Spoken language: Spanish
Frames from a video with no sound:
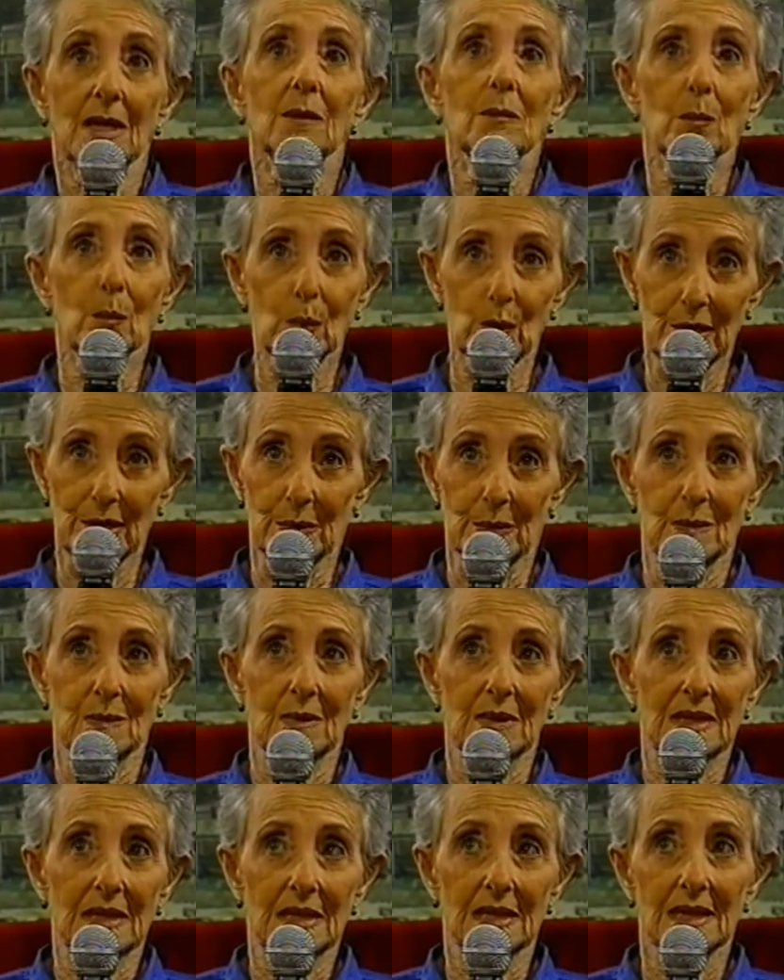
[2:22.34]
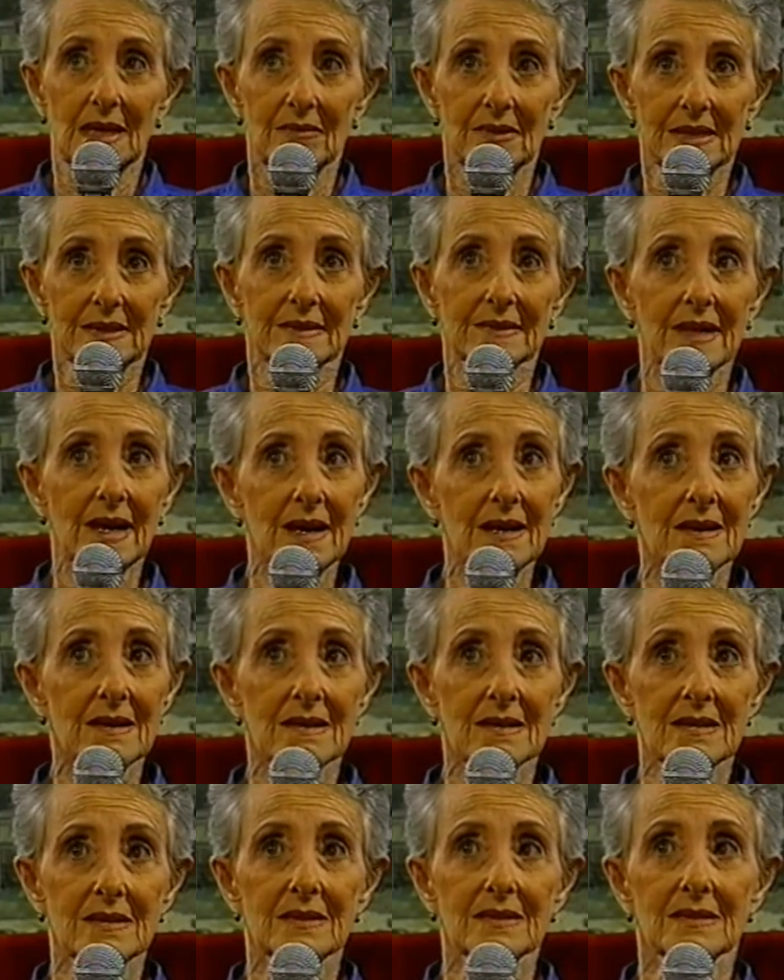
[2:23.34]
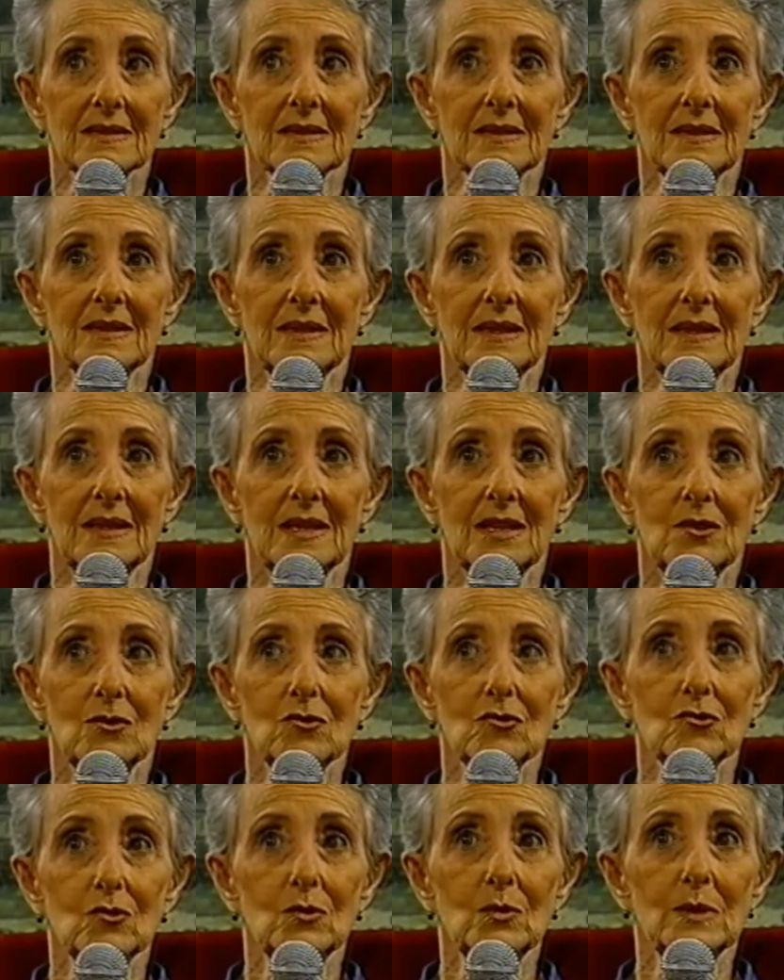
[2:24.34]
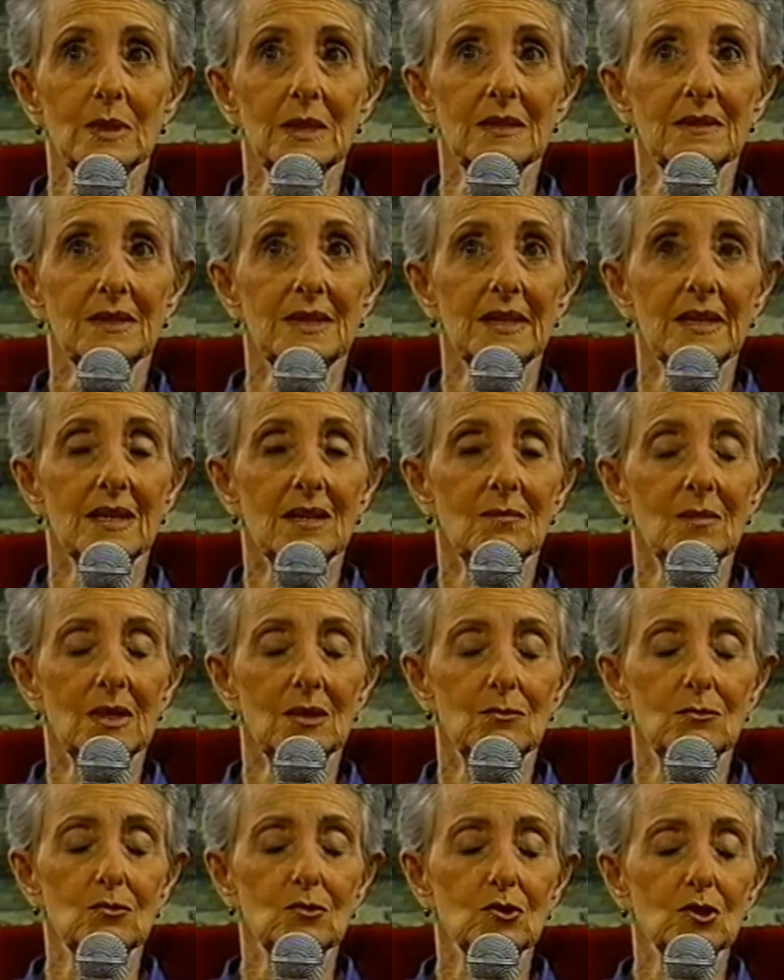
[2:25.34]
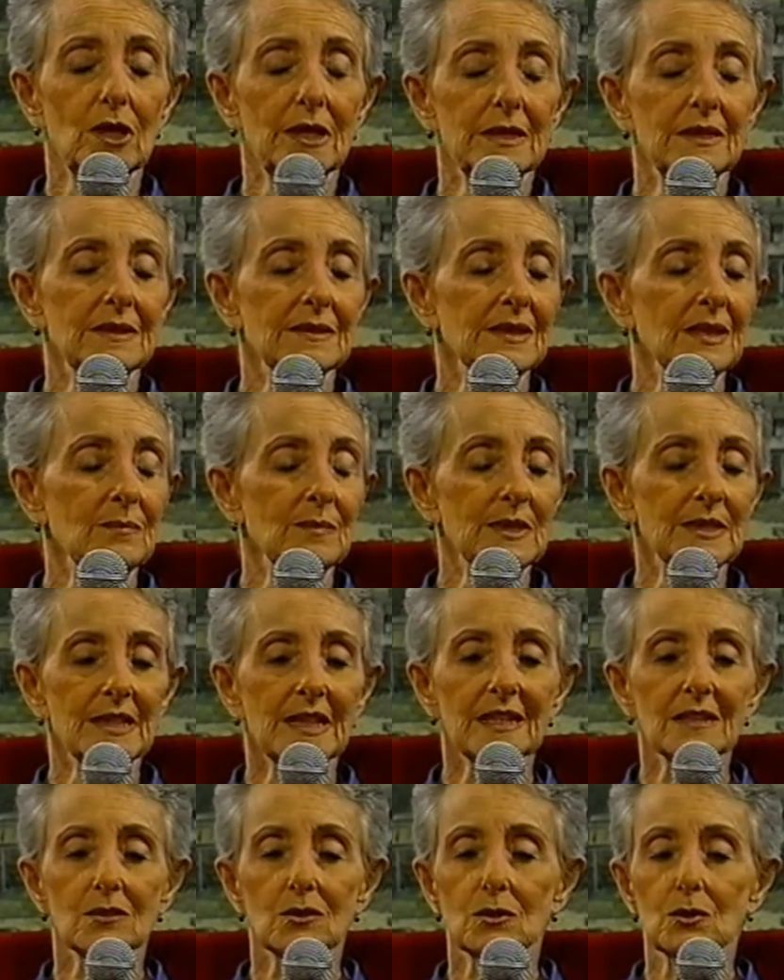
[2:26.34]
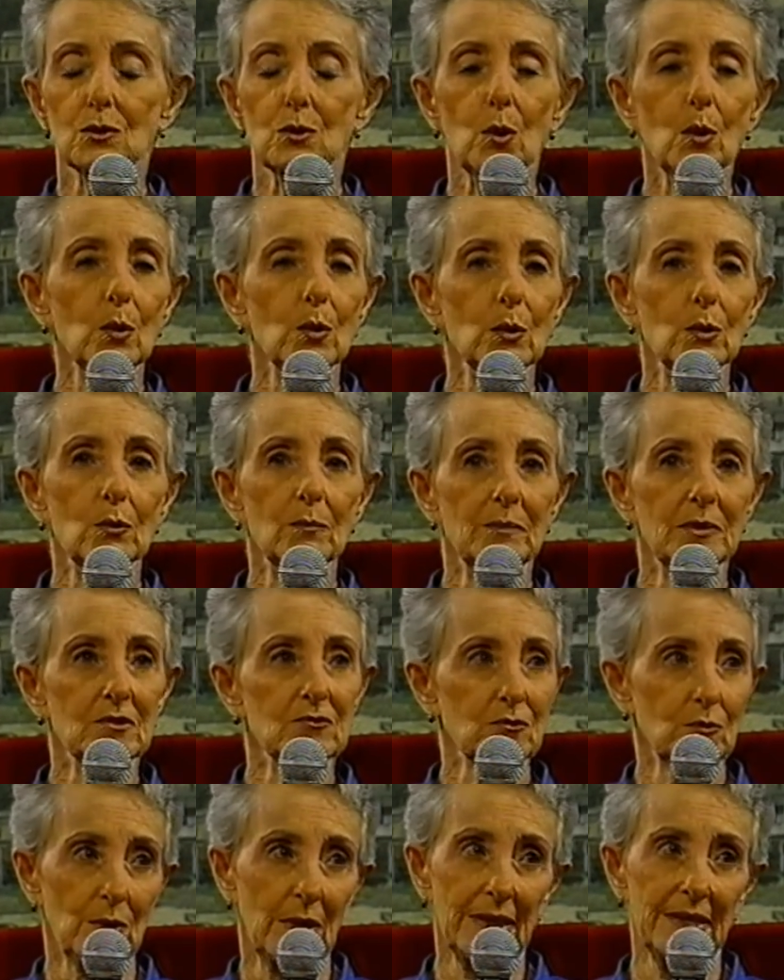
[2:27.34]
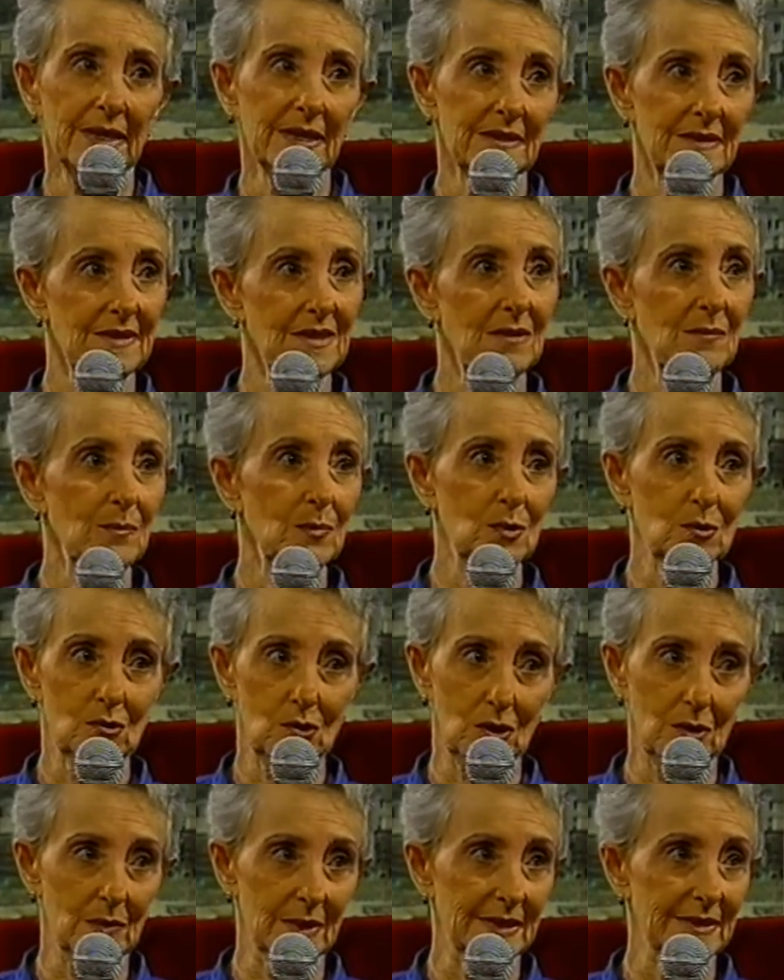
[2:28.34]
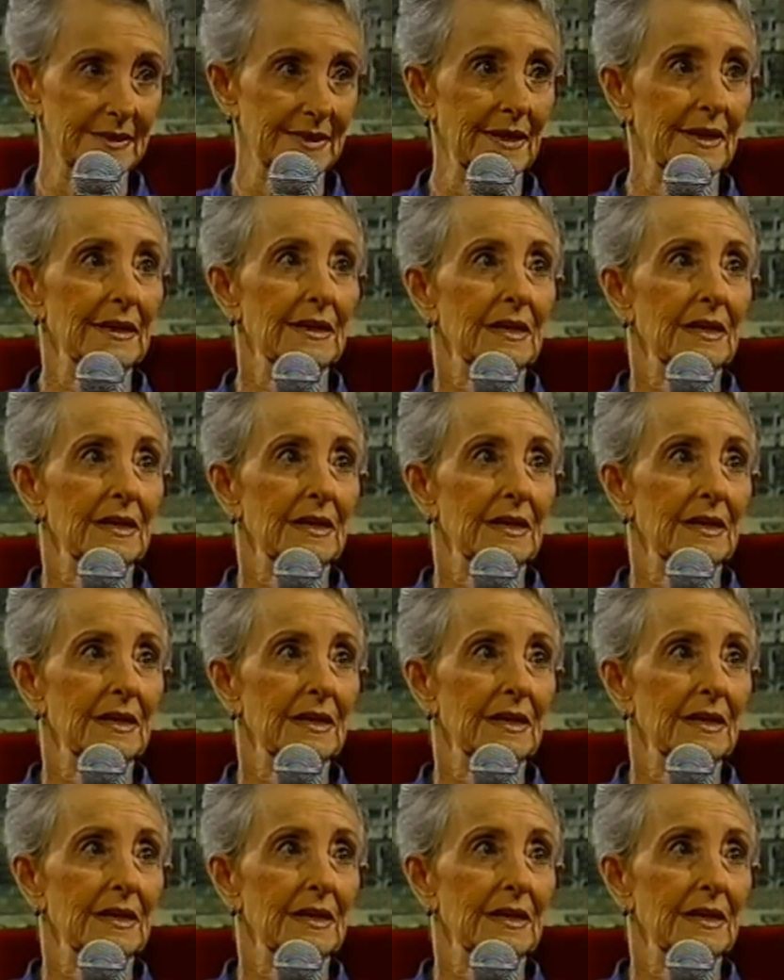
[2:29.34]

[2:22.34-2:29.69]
Bueno, la ventaja es que yo soy una actriz que me gusta interpretar todos los personajes que sean posibles.